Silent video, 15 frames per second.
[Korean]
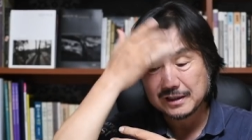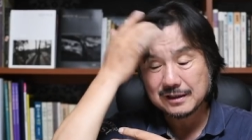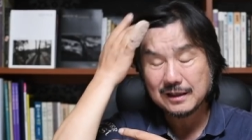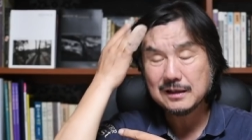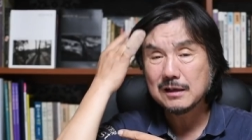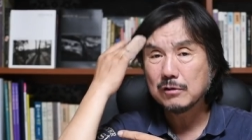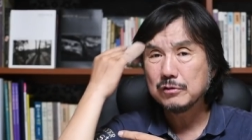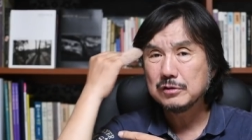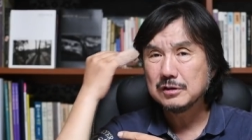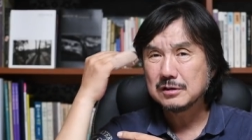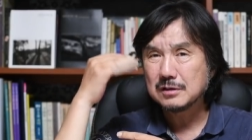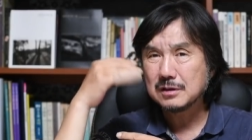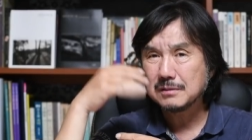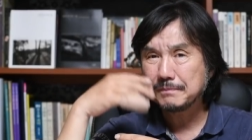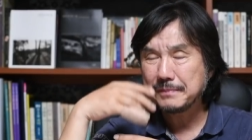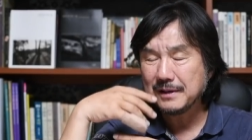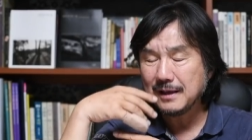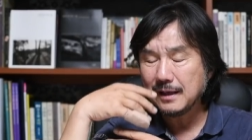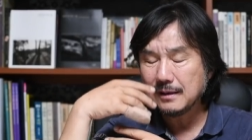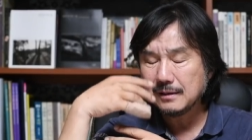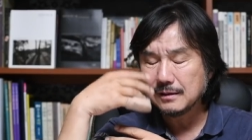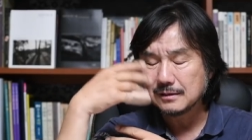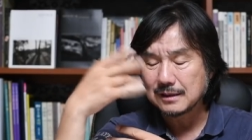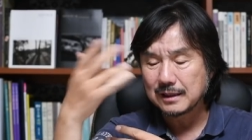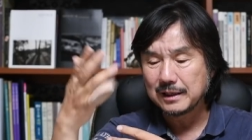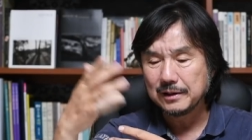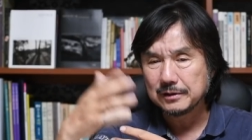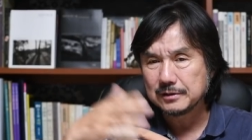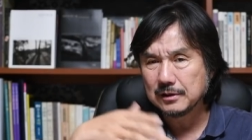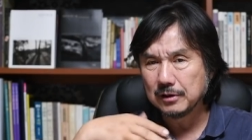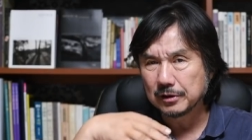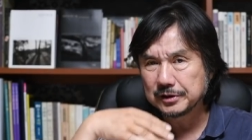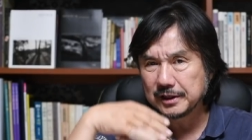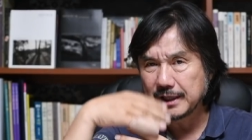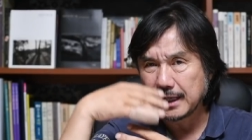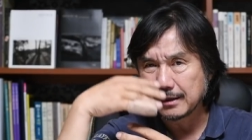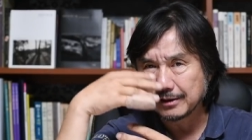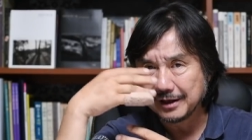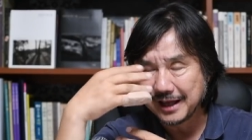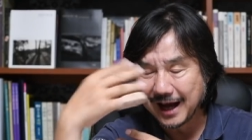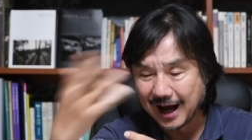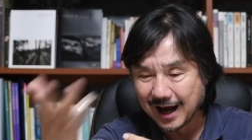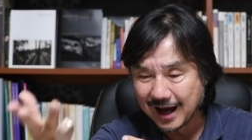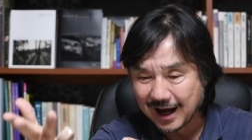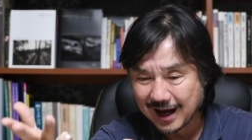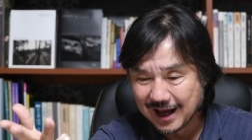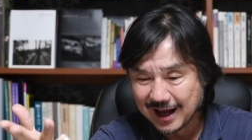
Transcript: 인간이 갖고 있는 특별한 거잖아요. 저거 어떻게 될 거야?